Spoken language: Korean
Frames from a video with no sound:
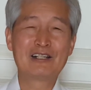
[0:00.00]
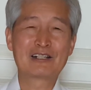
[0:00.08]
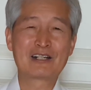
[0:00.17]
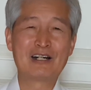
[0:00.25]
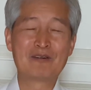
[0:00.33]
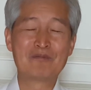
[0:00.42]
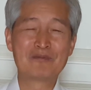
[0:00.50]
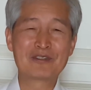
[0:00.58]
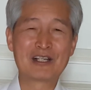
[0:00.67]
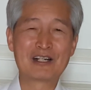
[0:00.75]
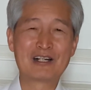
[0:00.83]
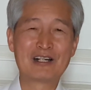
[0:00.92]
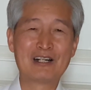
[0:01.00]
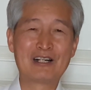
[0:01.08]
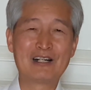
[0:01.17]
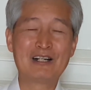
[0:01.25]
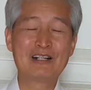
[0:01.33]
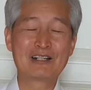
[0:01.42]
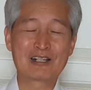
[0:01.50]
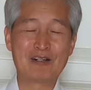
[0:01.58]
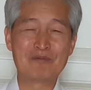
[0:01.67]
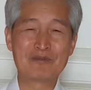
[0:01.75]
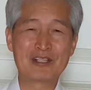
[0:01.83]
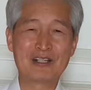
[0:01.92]
감사,
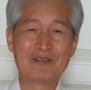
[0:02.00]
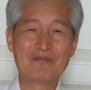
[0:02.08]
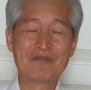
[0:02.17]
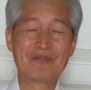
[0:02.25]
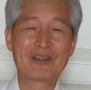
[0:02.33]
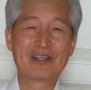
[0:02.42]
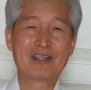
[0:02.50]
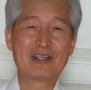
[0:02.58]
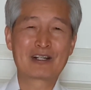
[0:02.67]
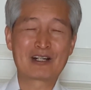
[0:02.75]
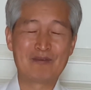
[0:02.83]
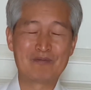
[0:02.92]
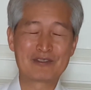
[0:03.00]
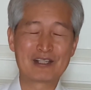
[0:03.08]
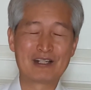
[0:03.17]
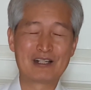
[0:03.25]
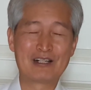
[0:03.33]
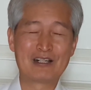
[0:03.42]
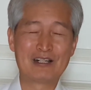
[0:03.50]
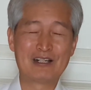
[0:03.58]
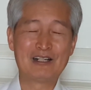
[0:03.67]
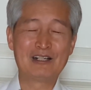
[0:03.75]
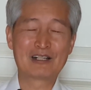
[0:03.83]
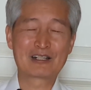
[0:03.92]
감사,
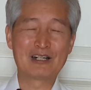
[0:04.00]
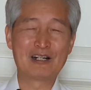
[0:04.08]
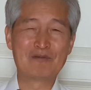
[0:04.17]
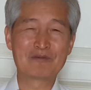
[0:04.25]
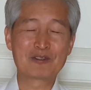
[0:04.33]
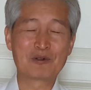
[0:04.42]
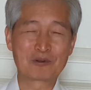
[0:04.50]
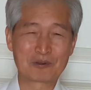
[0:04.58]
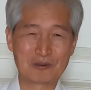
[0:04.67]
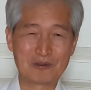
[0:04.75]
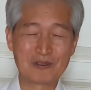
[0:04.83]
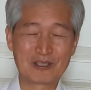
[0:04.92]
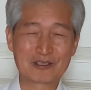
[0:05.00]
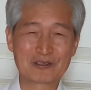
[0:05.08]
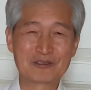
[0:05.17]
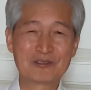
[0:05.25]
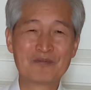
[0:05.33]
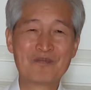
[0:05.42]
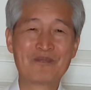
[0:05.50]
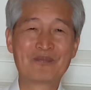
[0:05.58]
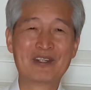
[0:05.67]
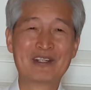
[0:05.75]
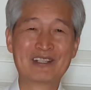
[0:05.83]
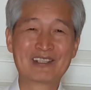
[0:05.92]
감사, 감 속으로 하는 거죠.
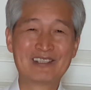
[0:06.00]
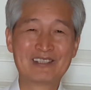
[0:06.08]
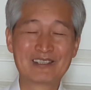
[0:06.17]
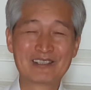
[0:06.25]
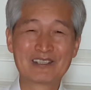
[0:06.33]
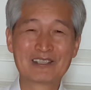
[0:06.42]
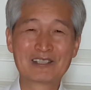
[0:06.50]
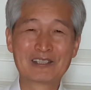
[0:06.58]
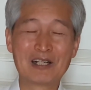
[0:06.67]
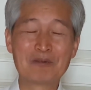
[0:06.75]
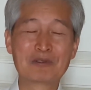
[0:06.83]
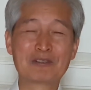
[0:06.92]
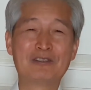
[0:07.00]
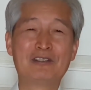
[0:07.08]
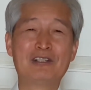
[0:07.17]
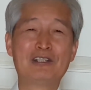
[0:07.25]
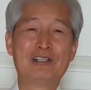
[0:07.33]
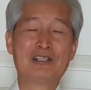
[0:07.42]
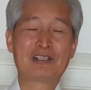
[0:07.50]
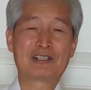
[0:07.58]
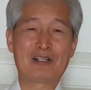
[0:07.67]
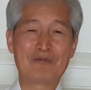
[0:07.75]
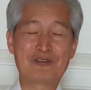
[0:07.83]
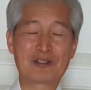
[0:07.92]
그 하면은
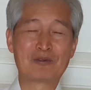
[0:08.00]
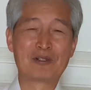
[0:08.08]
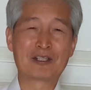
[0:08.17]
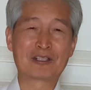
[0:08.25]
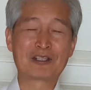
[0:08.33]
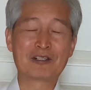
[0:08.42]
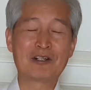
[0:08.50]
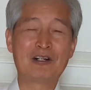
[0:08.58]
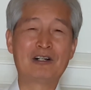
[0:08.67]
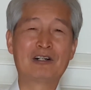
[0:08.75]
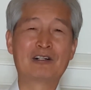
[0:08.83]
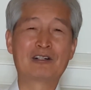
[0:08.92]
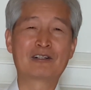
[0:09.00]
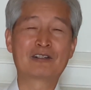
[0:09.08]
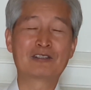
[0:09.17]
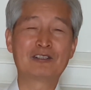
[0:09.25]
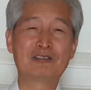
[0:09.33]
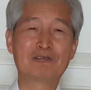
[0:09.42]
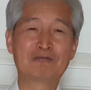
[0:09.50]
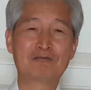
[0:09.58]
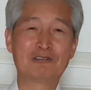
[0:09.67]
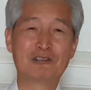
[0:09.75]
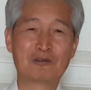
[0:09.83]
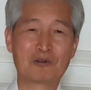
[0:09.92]
깜짝 놀란 게, 아, 이
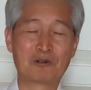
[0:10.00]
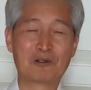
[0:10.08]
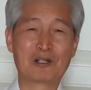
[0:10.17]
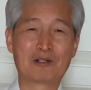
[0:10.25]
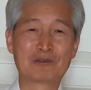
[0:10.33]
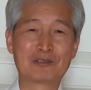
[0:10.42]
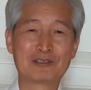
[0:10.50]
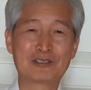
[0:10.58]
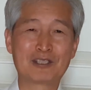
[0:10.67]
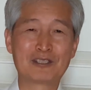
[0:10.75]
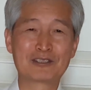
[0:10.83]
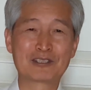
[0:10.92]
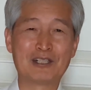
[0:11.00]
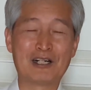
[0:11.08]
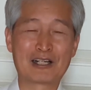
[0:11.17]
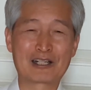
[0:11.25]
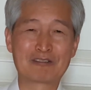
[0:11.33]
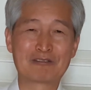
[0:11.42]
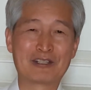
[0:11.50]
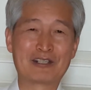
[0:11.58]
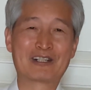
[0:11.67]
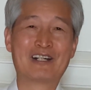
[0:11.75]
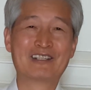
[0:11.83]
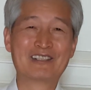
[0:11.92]
위로 올라오던 스트레스가 아래로
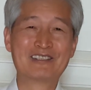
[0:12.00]
내려가는